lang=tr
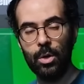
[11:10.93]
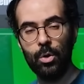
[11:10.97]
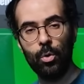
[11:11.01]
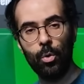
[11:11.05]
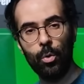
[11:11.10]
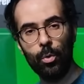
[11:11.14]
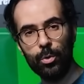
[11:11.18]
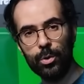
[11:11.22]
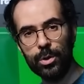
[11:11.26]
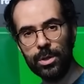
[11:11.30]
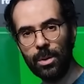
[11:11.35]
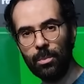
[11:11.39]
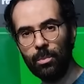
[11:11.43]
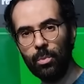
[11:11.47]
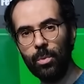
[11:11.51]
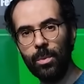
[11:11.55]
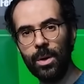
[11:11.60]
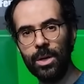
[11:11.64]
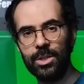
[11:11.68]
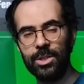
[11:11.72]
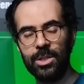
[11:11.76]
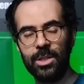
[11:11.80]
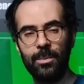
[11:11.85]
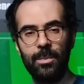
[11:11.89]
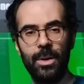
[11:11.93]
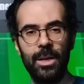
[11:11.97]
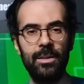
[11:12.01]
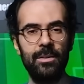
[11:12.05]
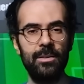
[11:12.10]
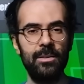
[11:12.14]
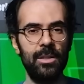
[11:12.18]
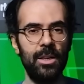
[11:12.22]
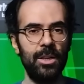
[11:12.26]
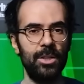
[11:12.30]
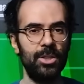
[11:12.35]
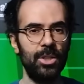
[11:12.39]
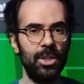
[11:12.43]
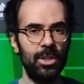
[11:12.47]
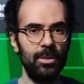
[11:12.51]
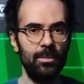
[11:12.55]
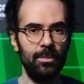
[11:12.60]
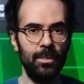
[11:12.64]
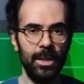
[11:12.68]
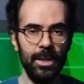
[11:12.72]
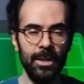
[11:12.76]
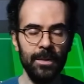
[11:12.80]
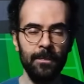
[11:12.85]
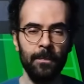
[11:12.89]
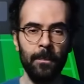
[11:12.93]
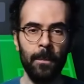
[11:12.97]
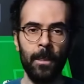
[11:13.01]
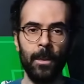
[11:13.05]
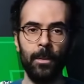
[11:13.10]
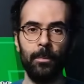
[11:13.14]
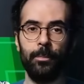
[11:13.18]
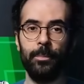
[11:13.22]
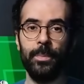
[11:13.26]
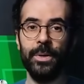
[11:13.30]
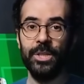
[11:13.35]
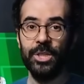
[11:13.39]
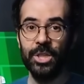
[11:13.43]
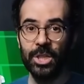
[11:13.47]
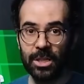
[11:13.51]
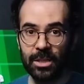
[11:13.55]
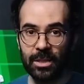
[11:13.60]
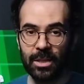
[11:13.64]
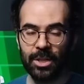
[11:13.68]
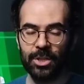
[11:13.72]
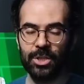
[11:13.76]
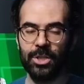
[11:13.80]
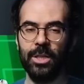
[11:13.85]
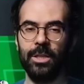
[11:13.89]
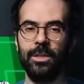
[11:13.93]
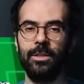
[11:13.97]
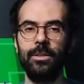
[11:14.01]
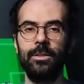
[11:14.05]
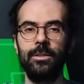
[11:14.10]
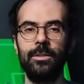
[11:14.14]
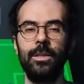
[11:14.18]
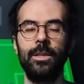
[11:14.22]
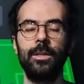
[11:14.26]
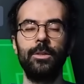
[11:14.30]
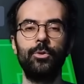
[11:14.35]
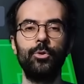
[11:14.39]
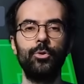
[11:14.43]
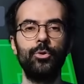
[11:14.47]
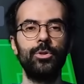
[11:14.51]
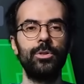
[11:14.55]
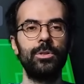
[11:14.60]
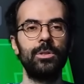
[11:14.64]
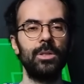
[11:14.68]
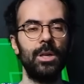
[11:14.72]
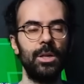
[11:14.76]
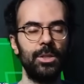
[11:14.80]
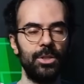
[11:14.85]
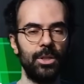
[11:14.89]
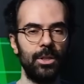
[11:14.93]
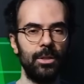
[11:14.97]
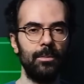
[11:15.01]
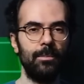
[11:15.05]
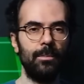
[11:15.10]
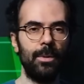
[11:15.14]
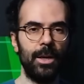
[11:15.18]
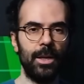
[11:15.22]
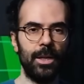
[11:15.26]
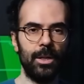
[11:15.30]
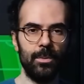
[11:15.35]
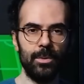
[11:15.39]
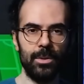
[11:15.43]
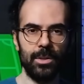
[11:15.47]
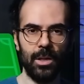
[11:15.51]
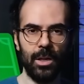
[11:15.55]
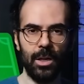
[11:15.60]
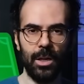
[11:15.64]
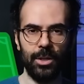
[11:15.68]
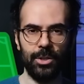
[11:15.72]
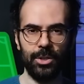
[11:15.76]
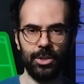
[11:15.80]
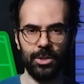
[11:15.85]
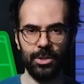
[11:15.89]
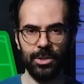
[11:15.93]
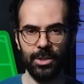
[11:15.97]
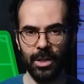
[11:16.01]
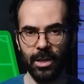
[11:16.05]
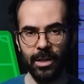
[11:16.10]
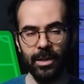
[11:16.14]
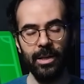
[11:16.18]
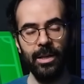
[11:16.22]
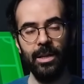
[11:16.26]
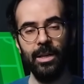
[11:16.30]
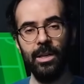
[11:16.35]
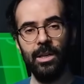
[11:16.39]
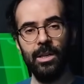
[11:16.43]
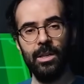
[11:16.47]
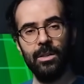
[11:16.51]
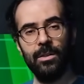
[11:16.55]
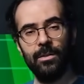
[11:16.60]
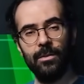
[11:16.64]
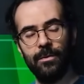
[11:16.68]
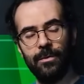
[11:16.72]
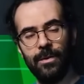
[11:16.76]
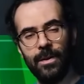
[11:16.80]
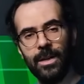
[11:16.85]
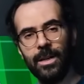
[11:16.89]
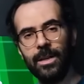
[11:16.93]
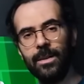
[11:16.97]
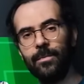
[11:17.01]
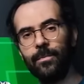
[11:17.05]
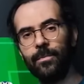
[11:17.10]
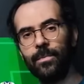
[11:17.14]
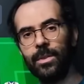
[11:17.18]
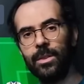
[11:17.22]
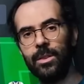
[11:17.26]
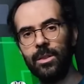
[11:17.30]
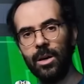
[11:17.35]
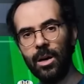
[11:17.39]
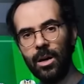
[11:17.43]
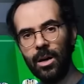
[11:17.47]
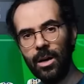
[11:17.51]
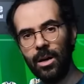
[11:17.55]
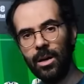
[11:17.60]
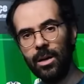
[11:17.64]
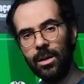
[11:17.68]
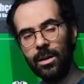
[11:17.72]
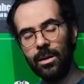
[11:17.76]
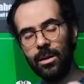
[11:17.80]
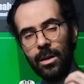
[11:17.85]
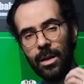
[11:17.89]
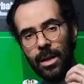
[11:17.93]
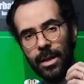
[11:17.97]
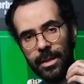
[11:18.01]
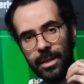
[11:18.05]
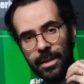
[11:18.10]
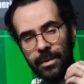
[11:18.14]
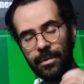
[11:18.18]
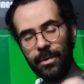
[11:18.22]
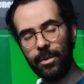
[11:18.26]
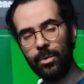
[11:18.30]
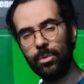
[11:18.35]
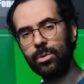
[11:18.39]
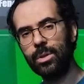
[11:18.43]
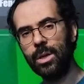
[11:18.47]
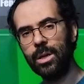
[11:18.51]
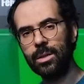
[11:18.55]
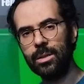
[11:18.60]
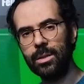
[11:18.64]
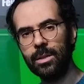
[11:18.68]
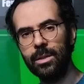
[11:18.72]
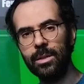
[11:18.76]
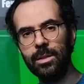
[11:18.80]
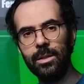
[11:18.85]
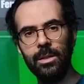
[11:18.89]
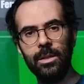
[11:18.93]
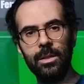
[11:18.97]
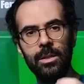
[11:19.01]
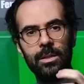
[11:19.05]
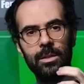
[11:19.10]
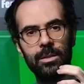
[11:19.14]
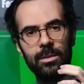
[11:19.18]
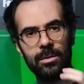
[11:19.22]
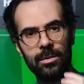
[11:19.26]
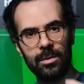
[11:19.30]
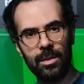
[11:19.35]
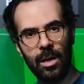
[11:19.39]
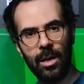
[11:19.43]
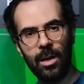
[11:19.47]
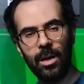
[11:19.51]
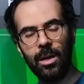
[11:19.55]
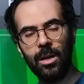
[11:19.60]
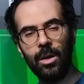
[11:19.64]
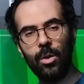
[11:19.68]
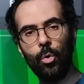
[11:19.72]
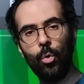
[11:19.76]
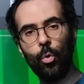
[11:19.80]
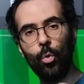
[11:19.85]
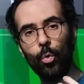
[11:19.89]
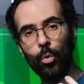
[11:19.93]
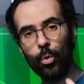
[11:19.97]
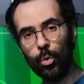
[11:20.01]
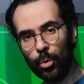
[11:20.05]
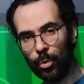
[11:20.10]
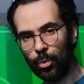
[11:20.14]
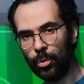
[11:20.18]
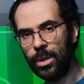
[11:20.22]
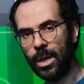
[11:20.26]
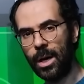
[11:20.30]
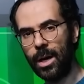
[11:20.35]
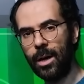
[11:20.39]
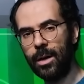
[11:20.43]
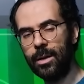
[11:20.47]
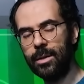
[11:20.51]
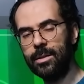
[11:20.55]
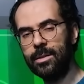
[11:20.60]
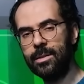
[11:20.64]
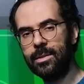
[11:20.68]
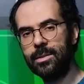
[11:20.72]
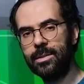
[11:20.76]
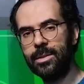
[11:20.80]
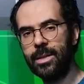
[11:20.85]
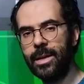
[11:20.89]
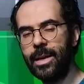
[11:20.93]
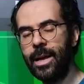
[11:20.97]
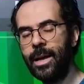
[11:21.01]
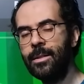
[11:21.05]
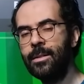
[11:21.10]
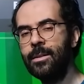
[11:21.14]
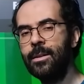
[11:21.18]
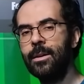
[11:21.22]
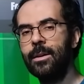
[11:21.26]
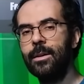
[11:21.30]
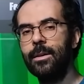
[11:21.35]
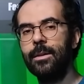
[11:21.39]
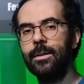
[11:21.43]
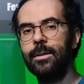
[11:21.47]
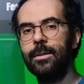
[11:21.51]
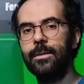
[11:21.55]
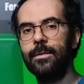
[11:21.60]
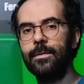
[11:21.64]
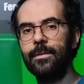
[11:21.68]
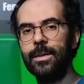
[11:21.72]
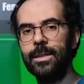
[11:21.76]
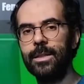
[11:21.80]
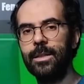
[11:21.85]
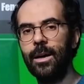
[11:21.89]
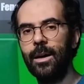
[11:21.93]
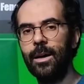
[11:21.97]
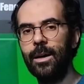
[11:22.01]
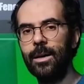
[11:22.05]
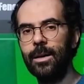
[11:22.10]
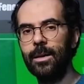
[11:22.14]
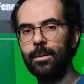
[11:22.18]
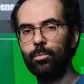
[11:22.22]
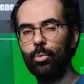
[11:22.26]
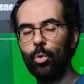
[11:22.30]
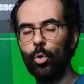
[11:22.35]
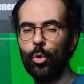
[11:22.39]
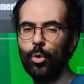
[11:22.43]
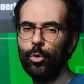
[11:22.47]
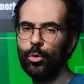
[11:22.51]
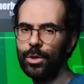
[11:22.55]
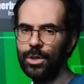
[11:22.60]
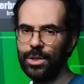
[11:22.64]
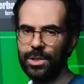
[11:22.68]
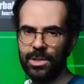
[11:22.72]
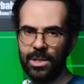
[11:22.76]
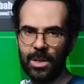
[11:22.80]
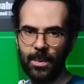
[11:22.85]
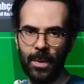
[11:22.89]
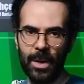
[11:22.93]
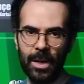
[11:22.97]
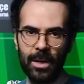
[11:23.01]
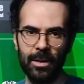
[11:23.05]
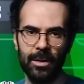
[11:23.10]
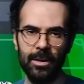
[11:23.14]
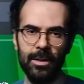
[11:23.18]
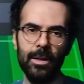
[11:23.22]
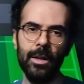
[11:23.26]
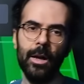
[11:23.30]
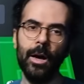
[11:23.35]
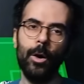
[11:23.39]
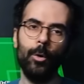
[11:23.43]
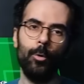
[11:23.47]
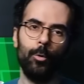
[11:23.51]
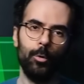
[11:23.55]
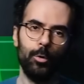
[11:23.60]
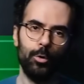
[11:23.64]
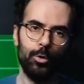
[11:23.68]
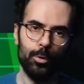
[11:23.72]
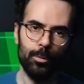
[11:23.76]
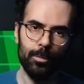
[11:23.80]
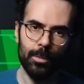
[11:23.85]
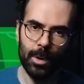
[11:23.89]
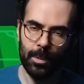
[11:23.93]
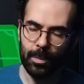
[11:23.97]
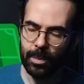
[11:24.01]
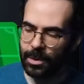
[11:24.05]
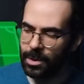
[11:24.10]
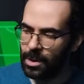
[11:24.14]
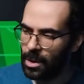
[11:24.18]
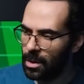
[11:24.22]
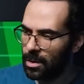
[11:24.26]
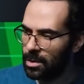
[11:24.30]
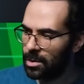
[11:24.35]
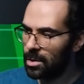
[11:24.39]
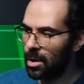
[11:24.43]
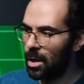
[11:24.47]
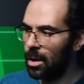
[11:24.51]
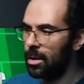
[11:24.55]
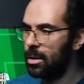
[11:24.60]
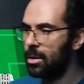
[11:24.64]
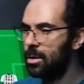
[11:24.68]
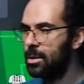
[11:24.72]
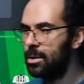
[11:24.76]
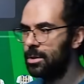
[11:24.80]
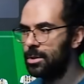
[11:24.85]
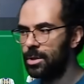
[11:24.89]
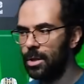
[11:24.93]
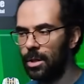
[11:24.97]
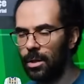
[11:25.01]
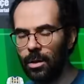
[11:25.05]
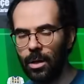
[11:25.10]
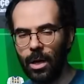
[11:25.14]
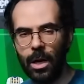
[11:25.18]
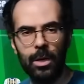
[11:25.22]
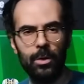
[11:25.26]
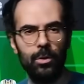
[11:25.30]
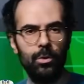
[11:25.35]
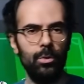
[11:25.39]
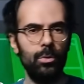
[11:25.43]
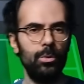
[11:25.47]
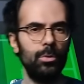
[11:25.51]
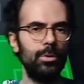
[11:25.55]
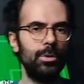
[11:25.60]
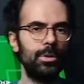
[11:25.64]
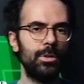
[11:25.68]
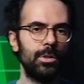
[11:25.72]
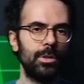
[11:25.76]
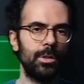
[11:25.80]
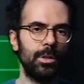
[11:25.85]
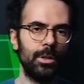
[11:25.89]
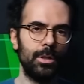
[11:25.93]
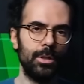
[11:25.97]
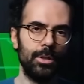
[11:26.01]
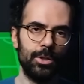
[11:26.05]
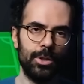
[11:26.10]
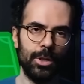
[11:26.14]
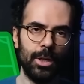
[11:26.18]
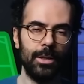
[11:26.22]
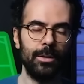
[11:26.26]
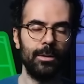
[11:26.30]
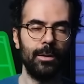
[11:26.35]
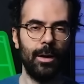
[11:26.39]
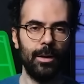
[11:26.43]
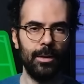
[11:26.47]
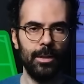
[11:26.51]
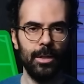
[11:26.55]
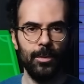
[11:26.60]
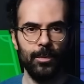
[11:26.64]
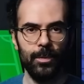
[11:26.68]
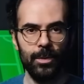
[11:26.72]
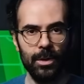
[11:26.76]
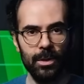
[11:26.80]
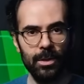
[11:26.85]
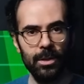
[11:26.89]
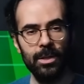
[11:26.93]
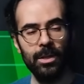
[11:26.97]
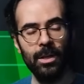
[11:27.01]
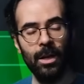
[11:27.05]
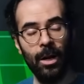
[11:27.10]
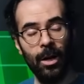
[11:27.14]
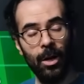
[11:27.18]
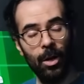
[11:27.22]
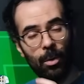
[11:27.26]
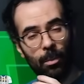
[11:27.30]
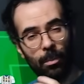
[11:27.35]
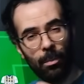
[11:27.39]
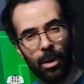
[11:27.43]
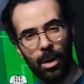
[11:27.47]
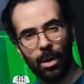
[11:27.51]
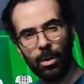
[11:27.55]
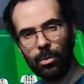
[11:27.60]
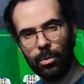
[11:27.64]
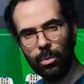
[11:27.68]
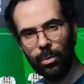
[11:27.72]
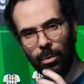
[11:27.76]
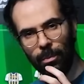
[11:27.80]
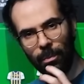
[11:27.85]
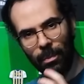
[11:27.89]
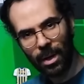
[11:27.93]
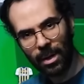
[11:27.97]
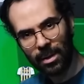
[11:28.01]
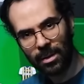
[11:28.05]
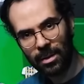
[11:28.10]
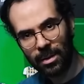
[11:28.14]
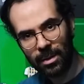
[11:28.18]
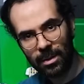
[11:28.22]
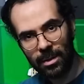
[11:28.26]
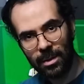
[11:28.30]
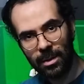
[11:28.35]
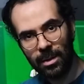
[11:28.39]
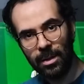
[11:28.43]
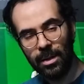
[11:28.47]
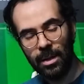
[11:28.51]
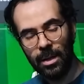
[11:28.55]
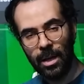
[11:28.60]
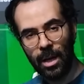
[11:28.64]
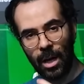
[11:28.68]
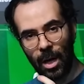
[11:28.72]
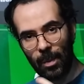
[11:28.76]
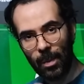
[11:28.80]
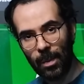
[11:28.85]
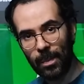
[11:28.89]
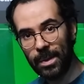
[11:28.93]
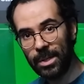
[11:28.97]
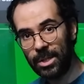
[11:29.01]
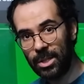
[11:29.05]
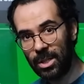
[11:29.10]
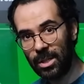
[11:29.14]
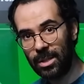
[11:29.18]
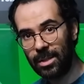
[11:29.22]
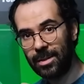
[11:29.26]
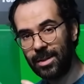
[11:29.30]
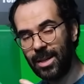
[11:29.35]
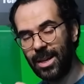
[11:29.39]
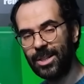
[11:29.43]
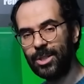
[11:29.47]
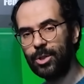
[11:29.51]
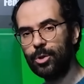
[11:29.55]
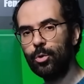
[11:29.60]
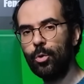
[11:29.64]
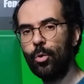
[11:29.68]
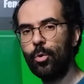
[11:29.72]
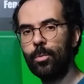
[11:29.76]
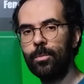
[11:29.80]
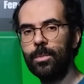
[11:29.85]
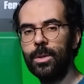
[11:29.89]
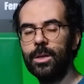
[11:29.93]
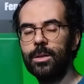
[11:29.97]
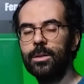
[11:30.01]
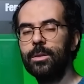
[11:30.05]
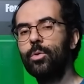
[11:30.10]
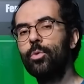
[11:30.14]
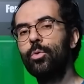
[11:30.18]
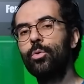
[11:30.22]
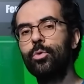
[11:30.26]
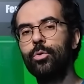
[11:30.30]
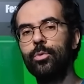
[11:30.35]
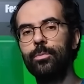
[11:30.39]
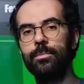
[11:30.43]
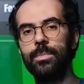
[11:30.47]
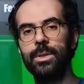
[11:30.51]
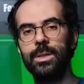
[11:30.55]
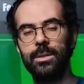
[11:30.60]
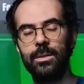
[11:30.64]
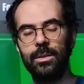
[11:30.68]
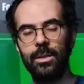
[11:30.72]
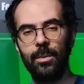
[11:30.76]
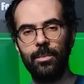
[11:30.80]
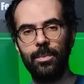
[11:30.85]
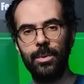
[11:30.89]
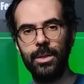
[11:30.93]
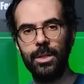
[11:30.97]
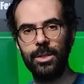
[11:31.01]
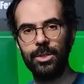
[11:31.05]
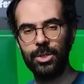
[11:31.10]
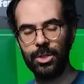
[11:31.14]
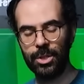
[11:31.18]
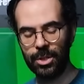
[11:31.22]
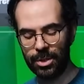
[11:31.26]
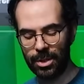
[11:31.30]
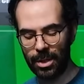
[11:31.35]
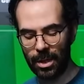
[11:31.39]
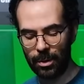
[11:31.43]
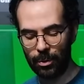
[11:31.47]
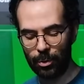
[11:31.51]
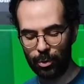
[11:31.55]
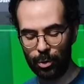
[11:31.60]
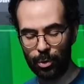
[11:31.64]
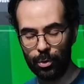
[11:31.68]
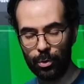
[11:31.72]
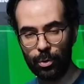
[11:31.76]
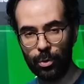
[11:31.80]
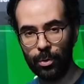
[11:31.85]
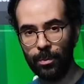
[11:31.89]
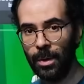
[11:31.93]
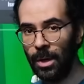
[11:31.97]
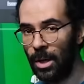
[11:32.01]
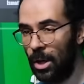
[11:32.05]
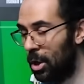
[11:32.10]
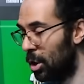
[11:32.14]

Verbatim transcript: O yüzden bu maçta ben Rıza Çalınbay'ın Beşiktaş teknik direktörü Rıza Çalınbay gibi sahaya çıkacağını ve daha hedefe odaklı, daha oyunu da isteyen ve daha bu oyunu istemek illa hücum yapacak, saldıracak, her türlü riski alacak anlamında değil makul, mantıklı ama Beşiktaş normlarına uygun bir yapıyla çıkacağını düşünüyorum.